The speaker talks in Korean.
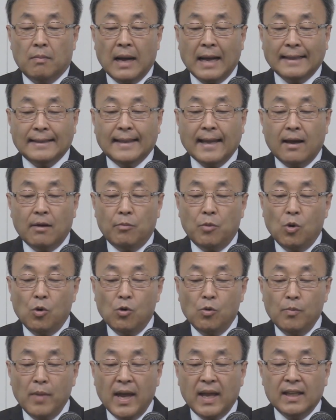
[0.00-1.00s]

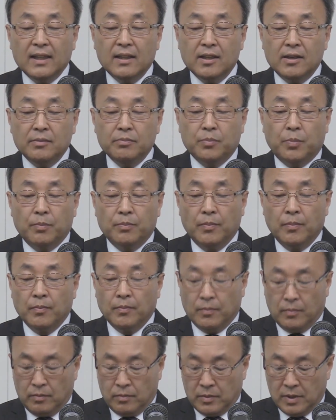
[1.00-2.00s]
마태복음에 있는
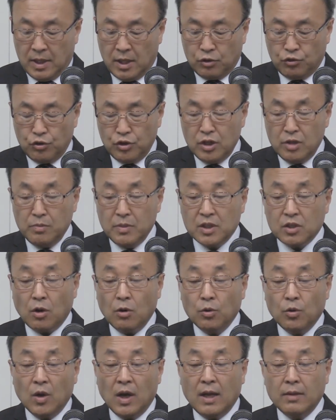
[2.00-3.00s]
예수님이
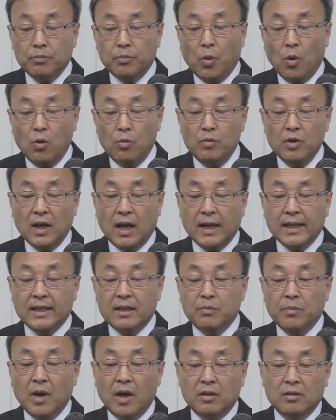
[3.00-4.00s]
설교한 복음을
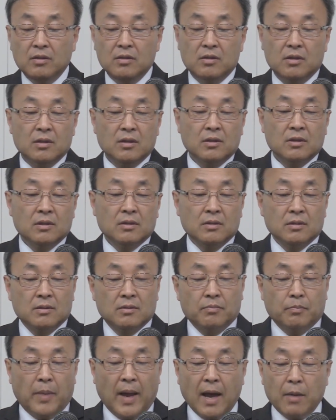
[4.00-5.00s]
가리키면
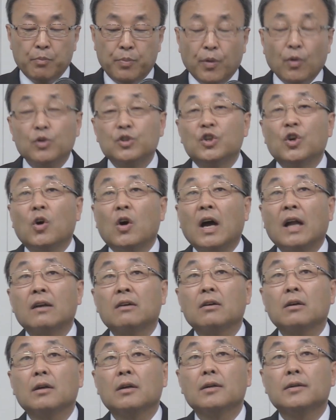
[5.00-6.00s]
100% 지옥 가는
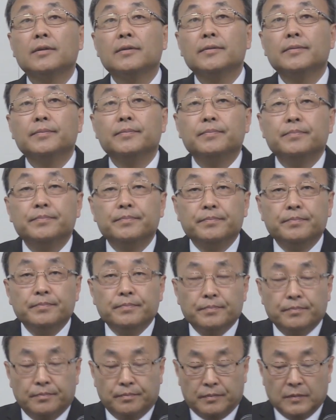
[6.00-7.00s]
거예요.
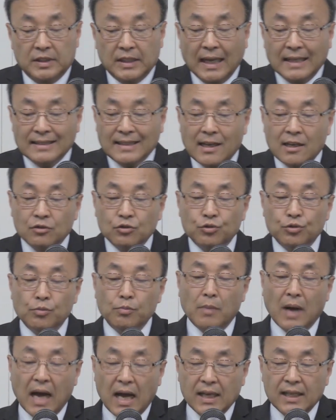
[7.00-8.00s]
산상수
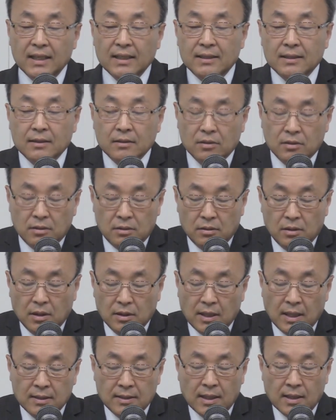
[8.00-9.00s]
많이
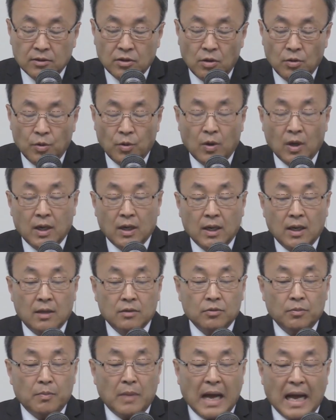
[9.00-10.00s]
산상설교라
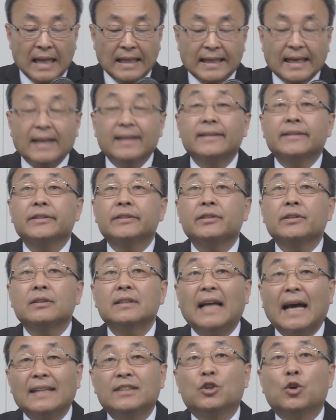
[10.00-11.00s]
그래가지고 많이 가리키죠.
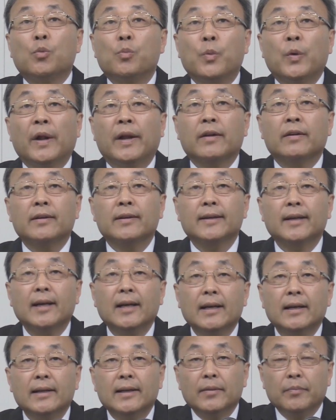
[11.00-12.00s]
다 지옥 보내는 거예요.
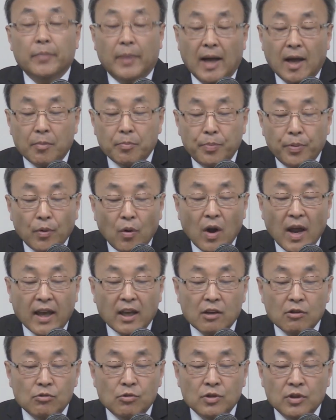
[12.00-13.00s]
100%
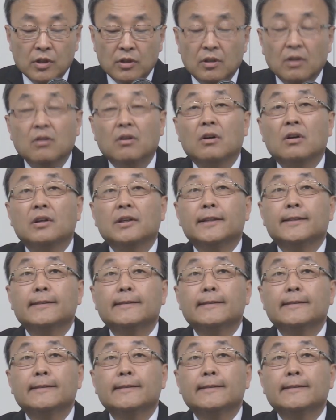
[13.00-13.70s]
행위권이거든 그건.